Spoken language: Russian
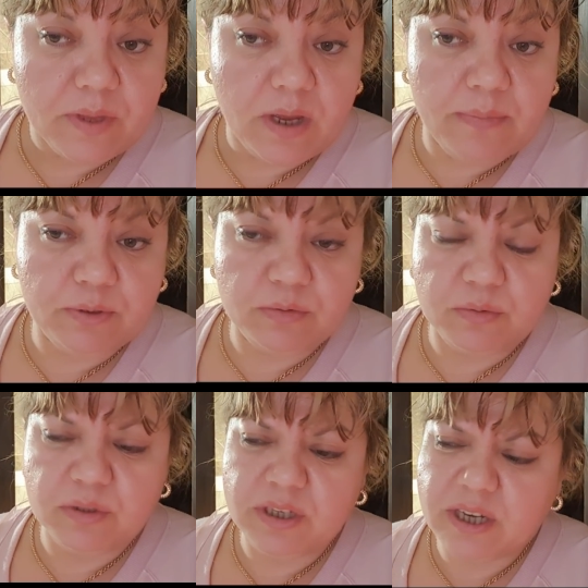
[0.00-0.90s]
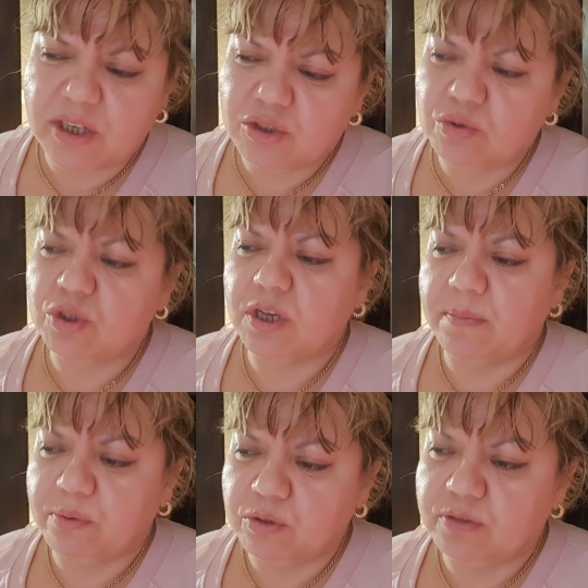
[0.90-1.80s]
А потом его, не хочу же я
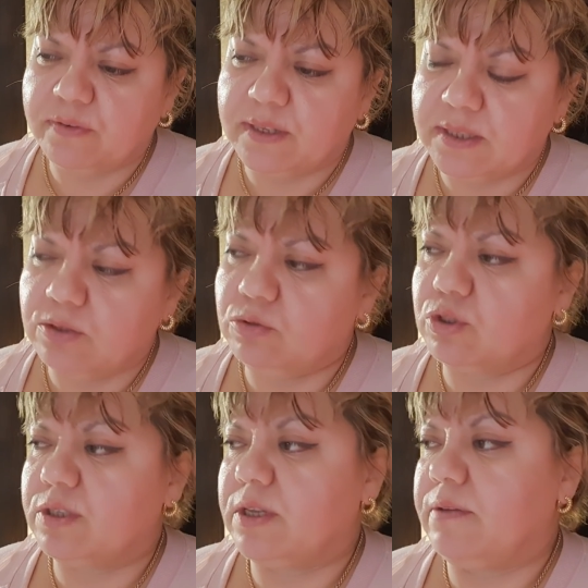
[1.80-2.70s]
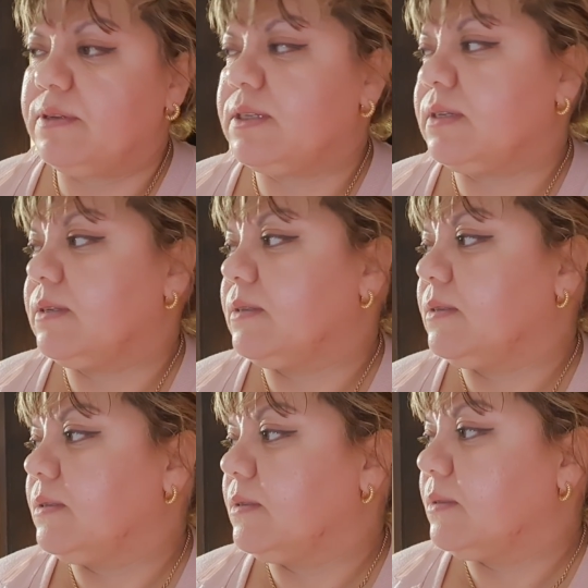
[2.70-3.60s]
против отца тоже ставить.
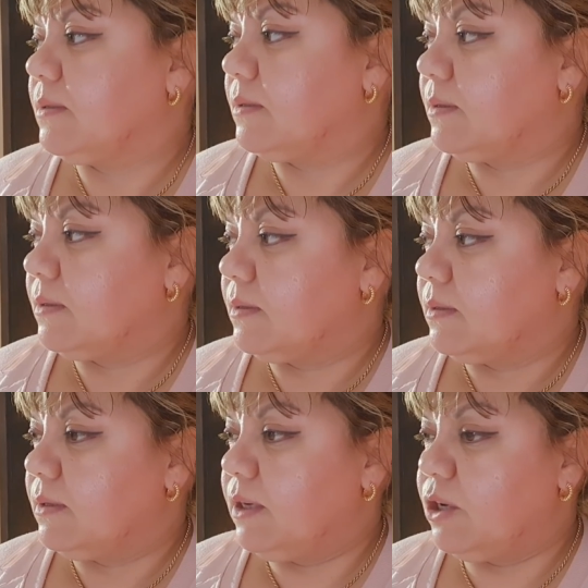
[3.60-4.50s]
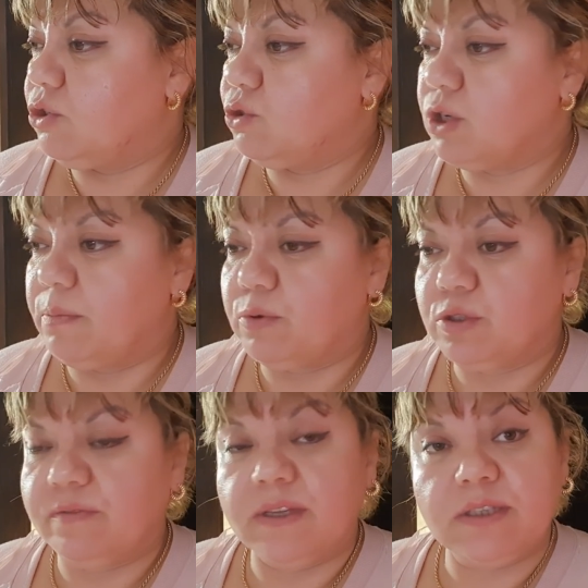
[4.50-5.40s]
Не хочу же я
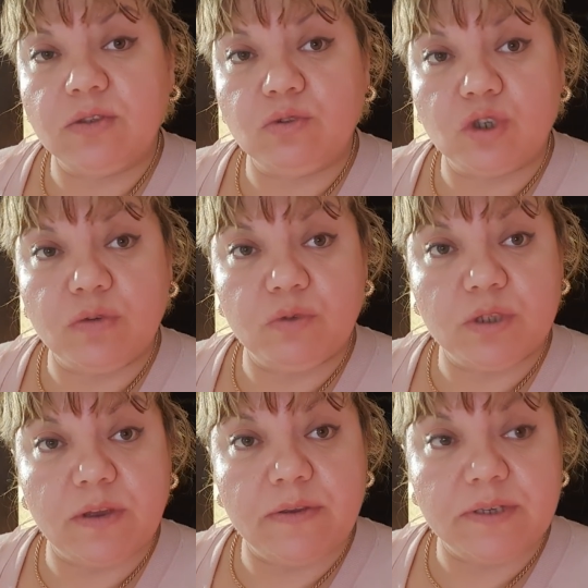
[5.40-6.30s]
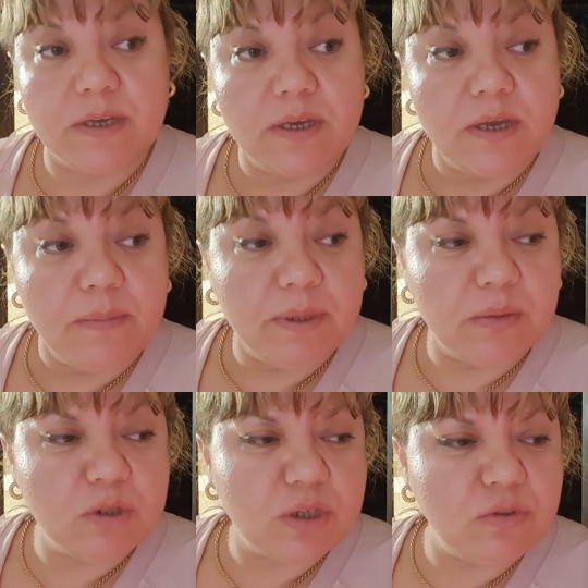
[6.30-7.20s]
против отца тоже его ставить.
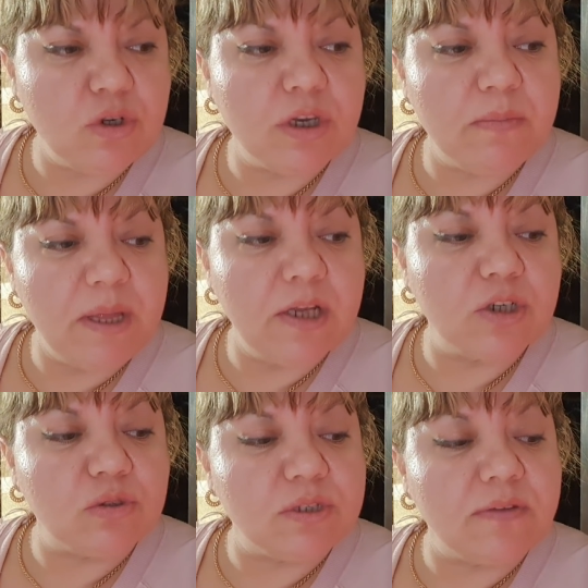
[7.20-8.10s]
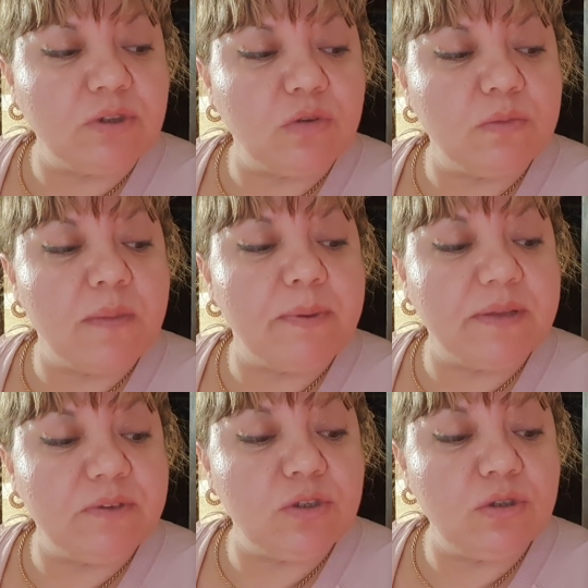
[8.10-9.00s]
Потому что, девчонки, мало ли, что завтра он меня
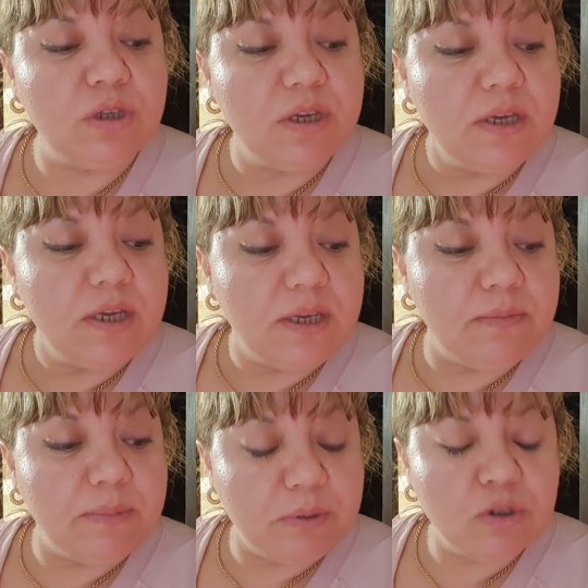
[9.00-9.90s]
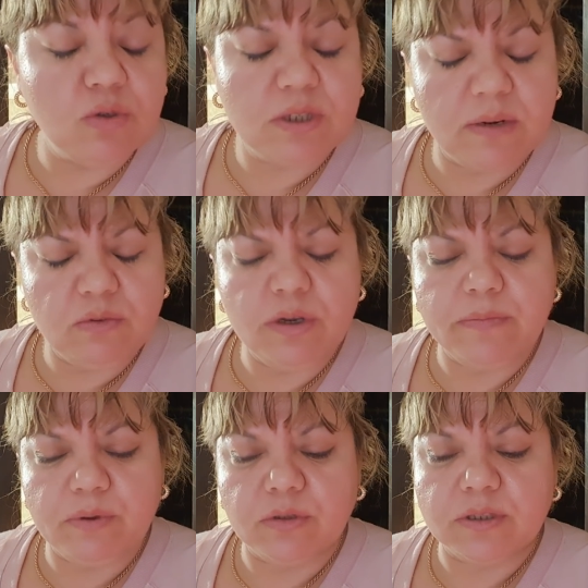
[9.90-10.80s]
подведет, и мне, потому что он все равно
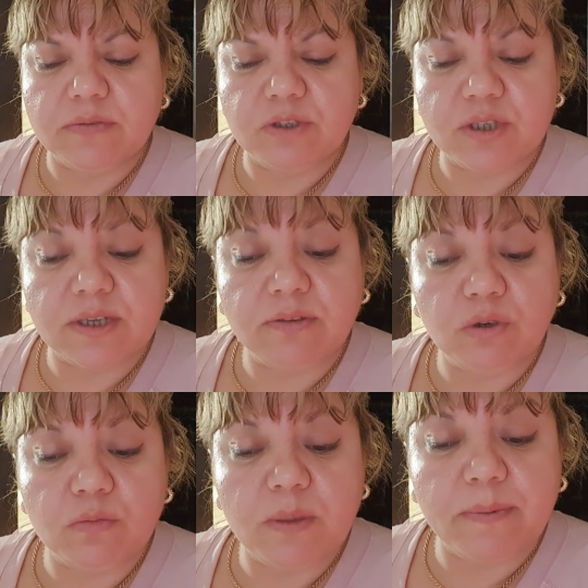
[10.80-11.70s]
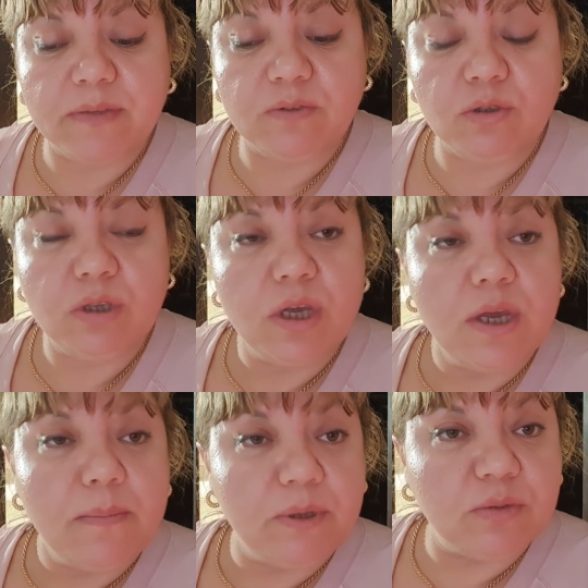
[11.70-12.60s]
ребенок, девочки. Завтра он меня подведет,
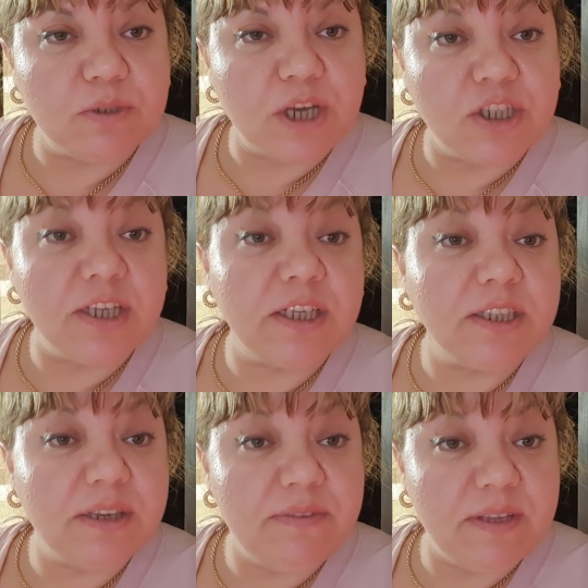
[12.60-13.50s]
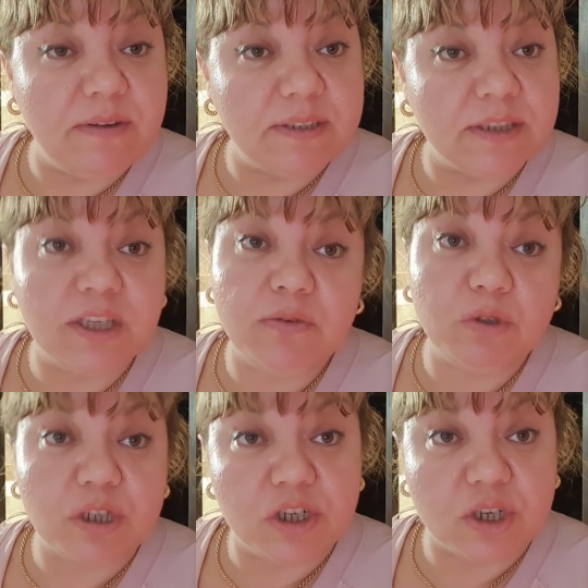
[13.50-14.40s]
потом скажет, это ты виновата, ты его
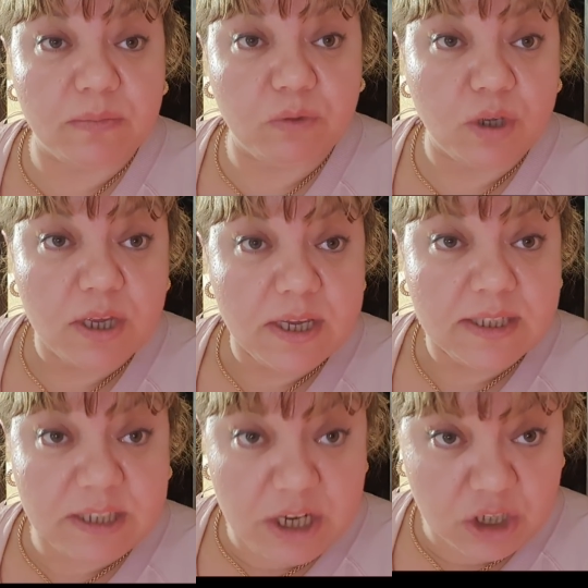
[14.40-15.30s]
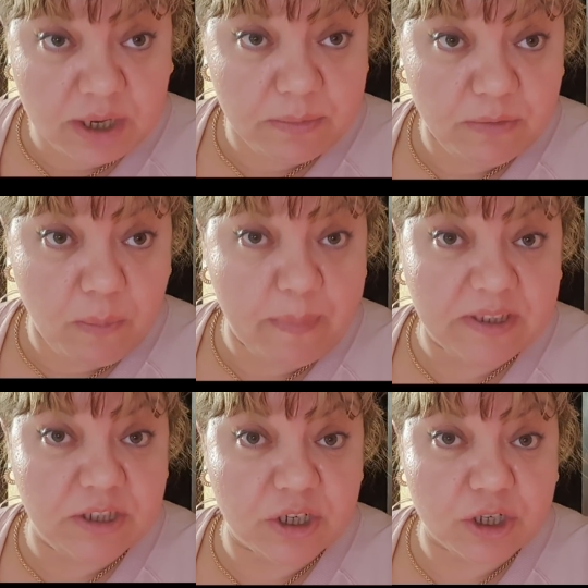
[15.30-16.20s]
слишком, слишком его
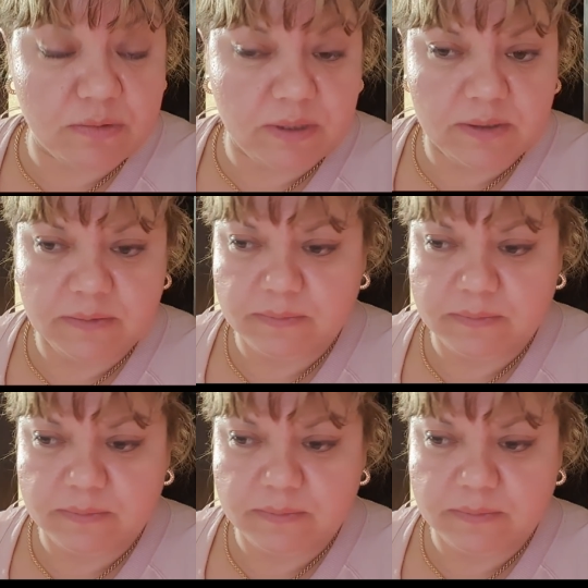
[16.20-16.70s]
поддерживала.